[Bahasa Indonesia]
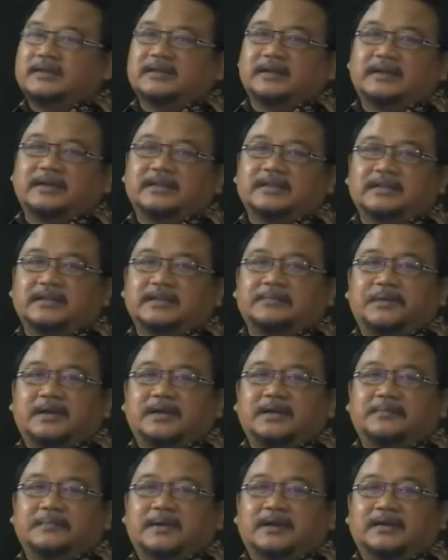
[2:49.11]
Jadi intinya
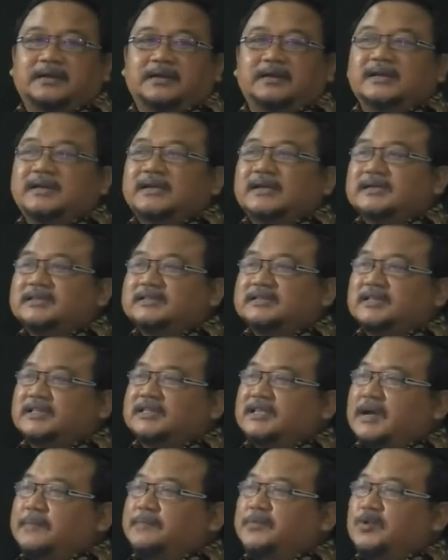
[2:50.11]
bagaimana
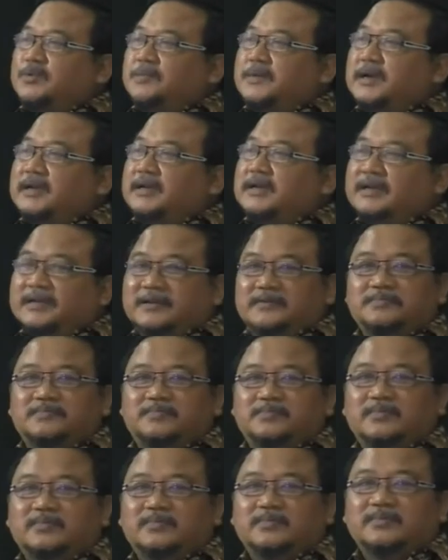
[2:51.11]
setiap rumah ini
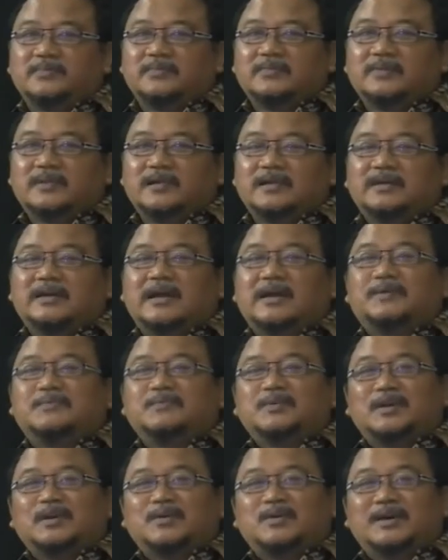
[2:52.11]

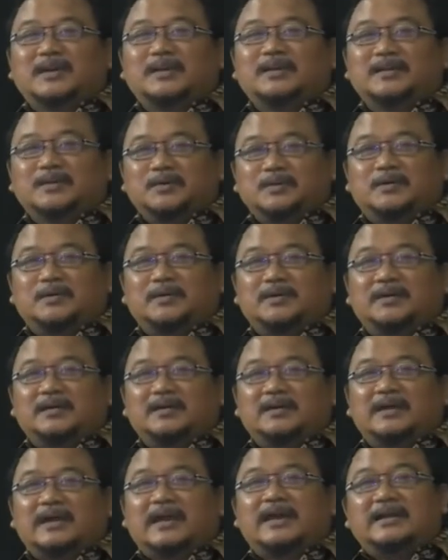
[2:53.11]
dalam keluar itu
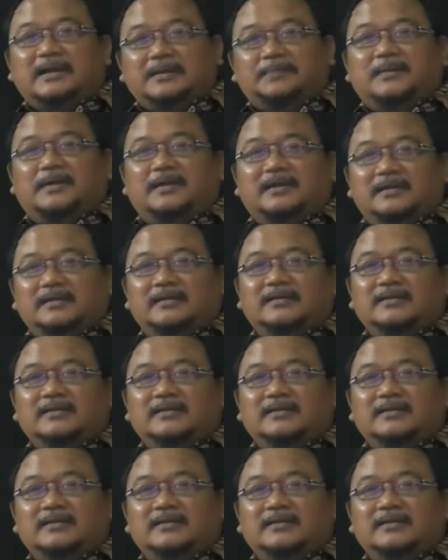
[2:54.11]
ada, Pak.